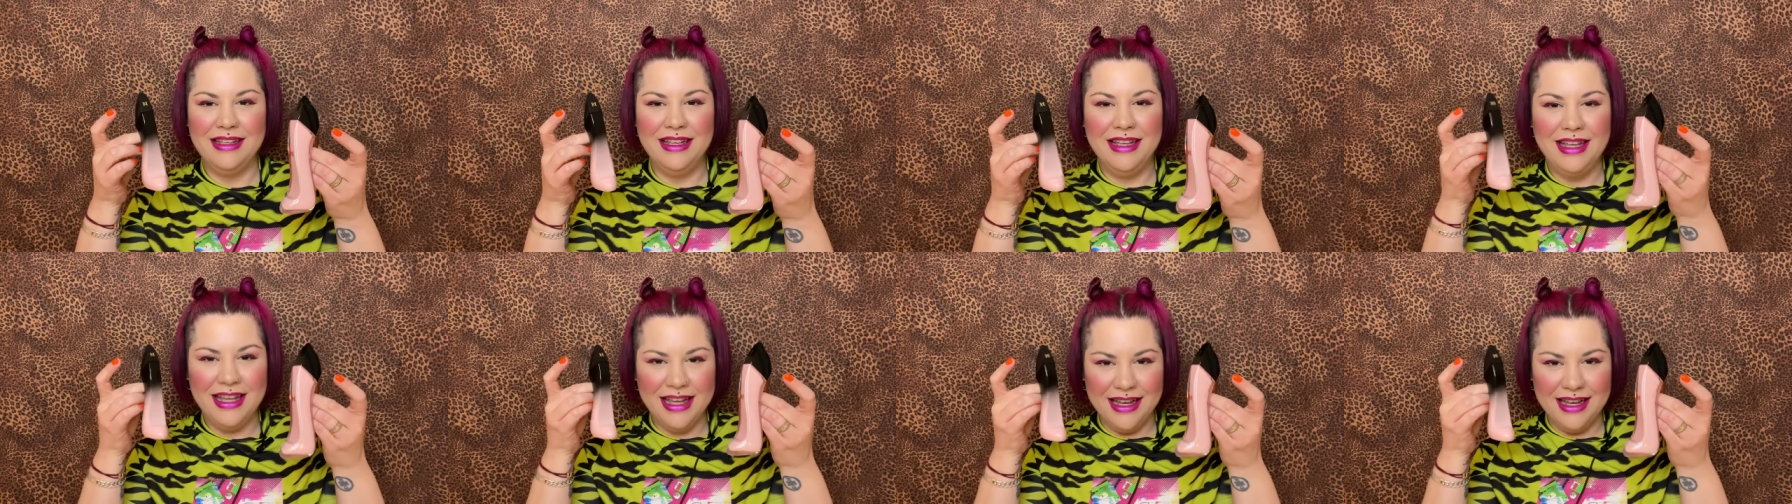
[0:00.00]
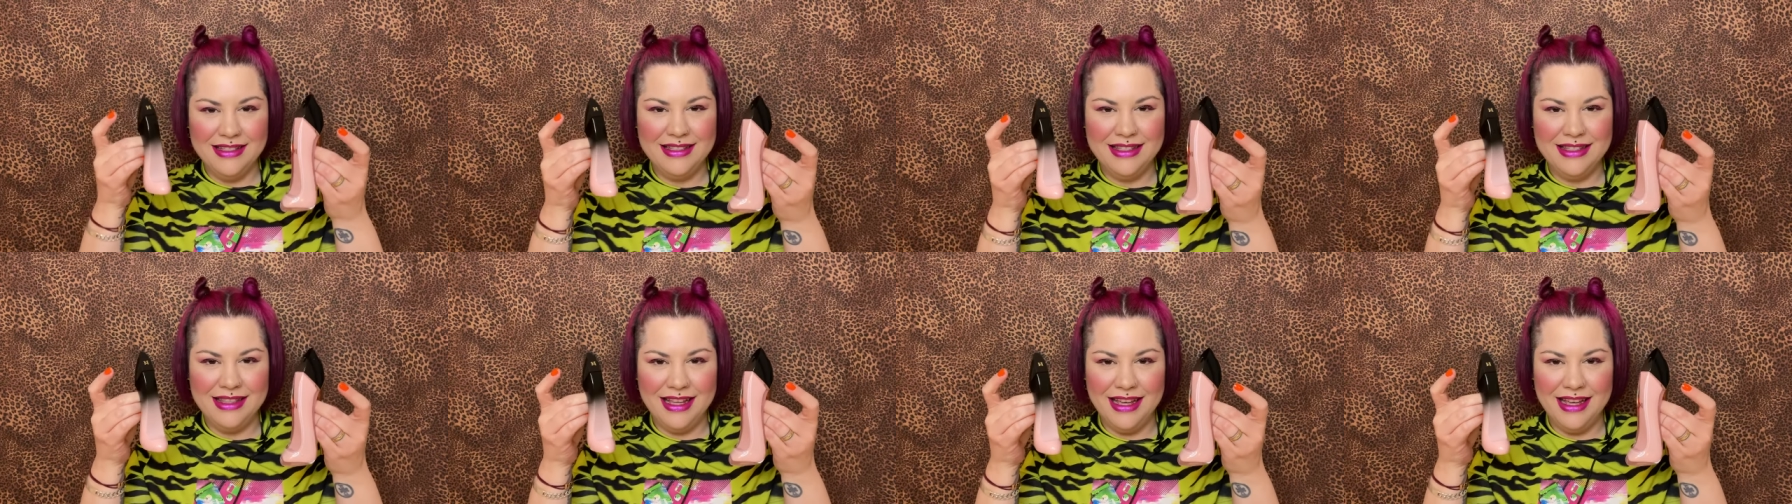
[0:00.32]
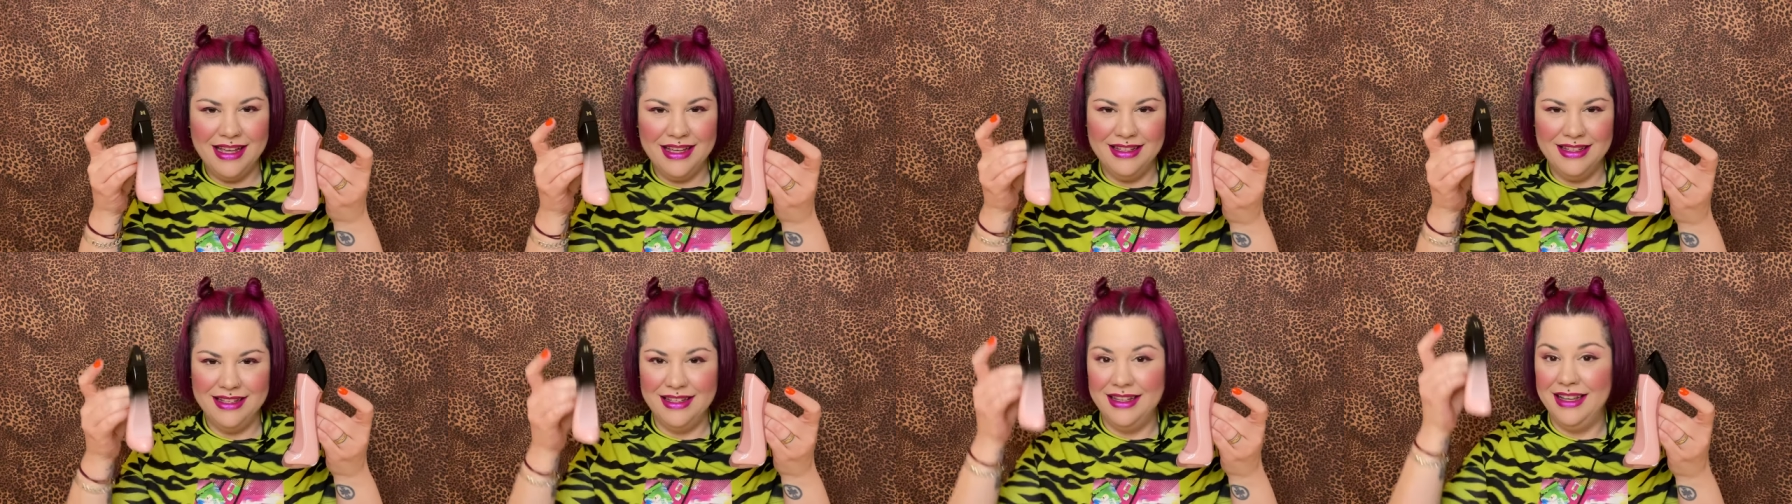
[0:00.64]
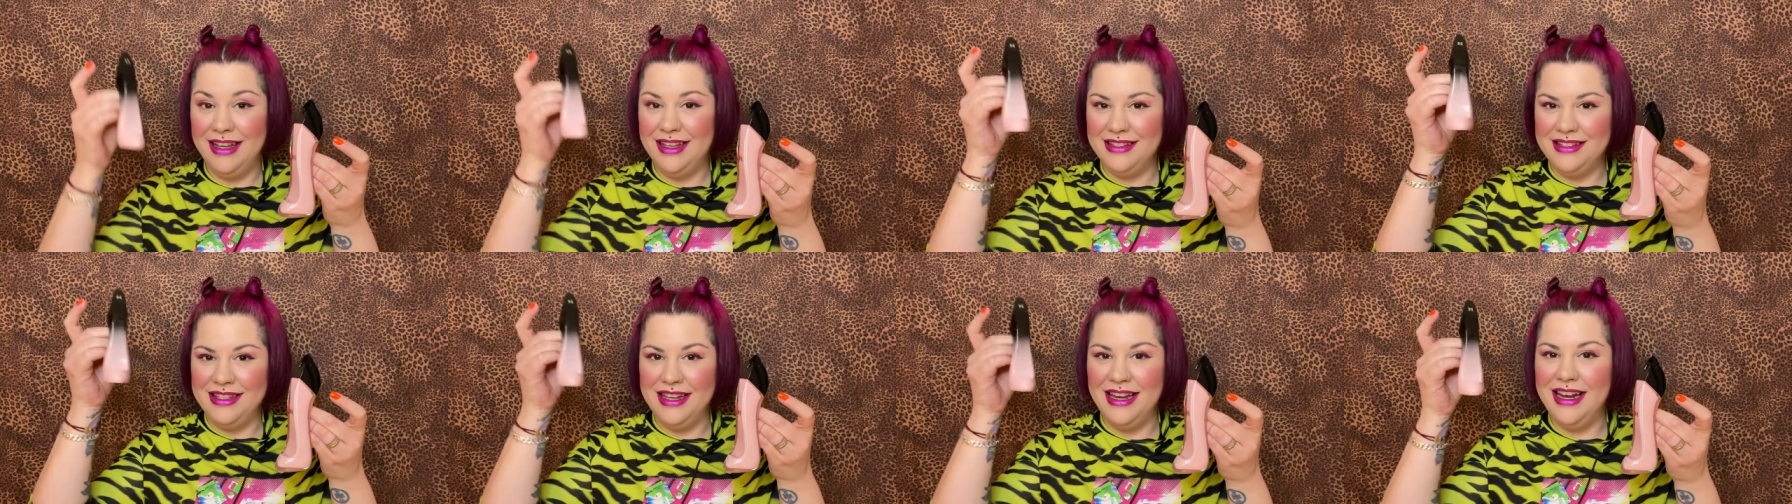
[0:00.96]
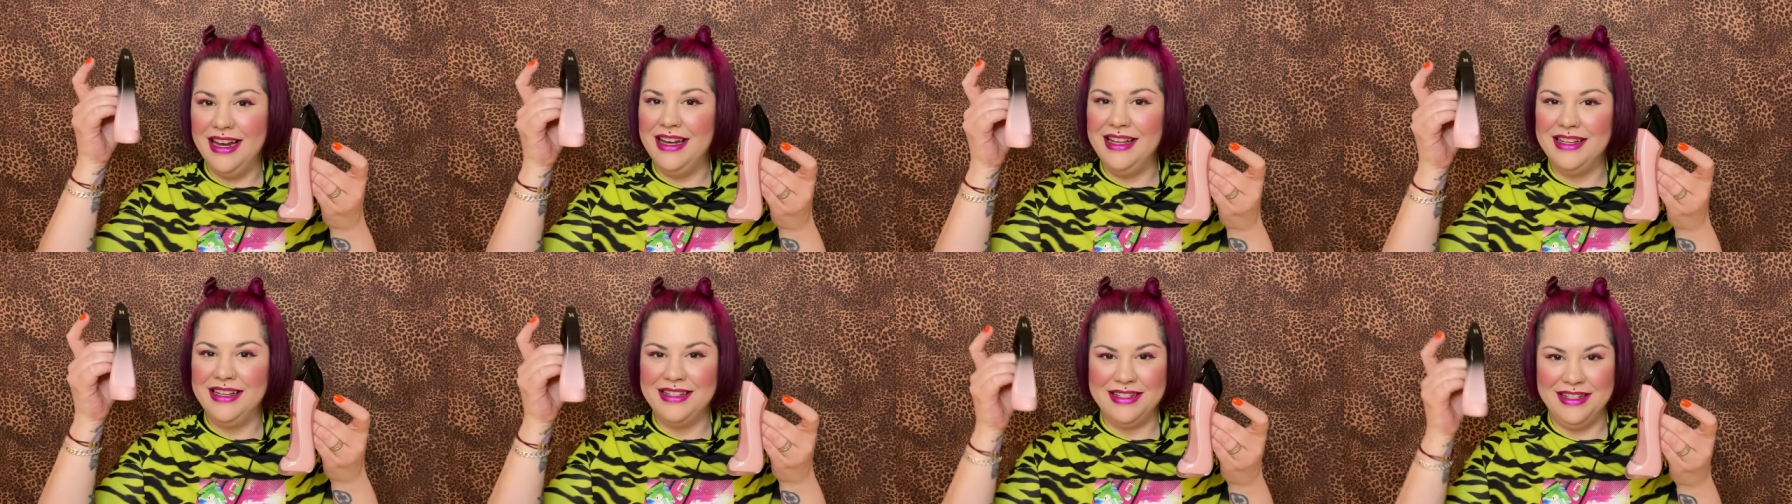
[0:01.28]
y este es el
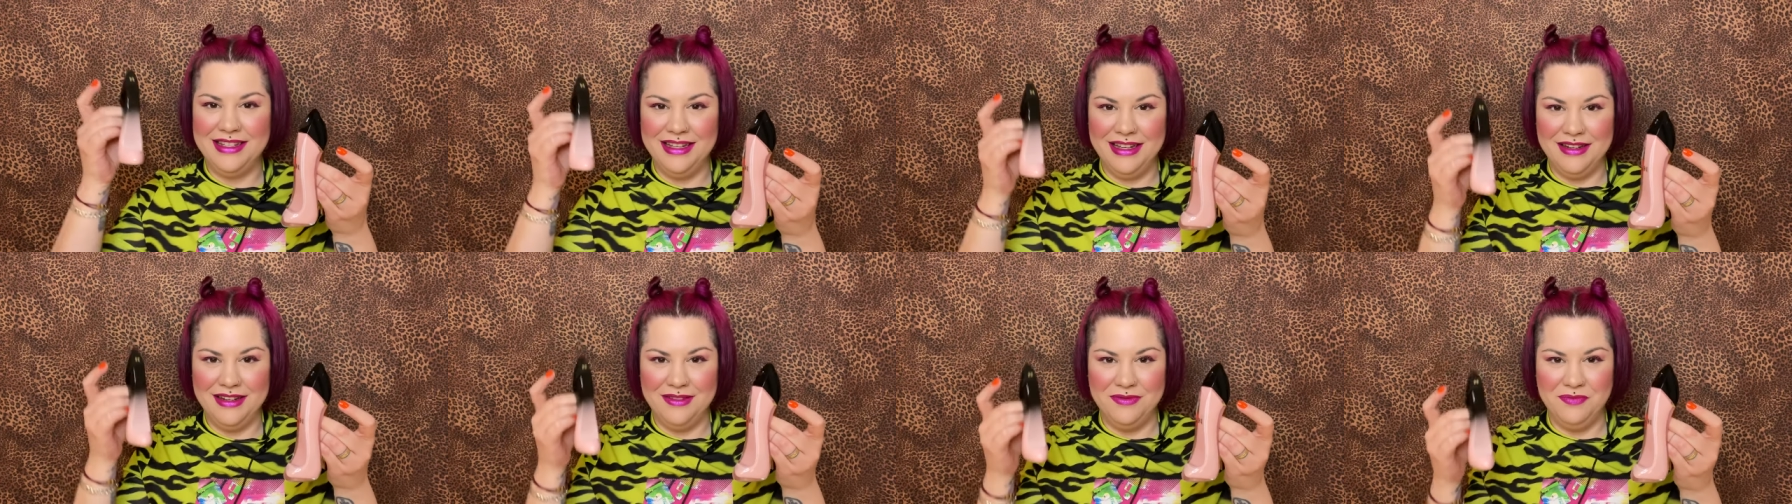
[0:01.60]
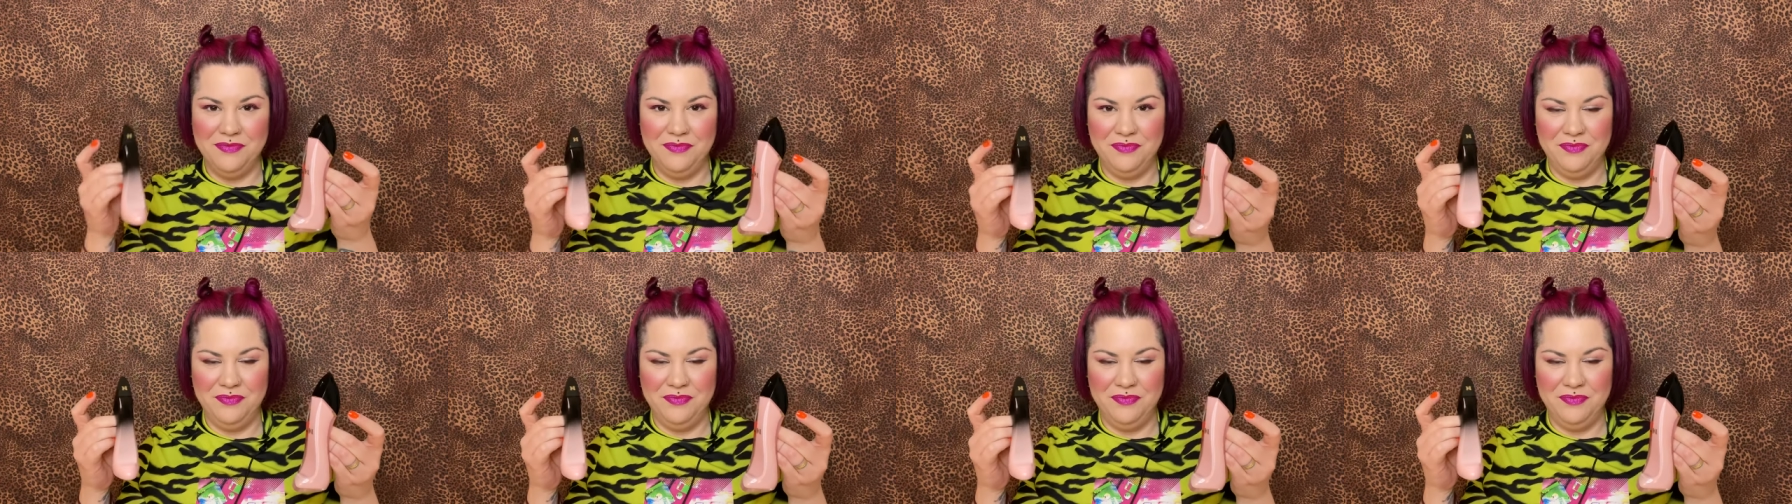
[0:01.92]
elixir.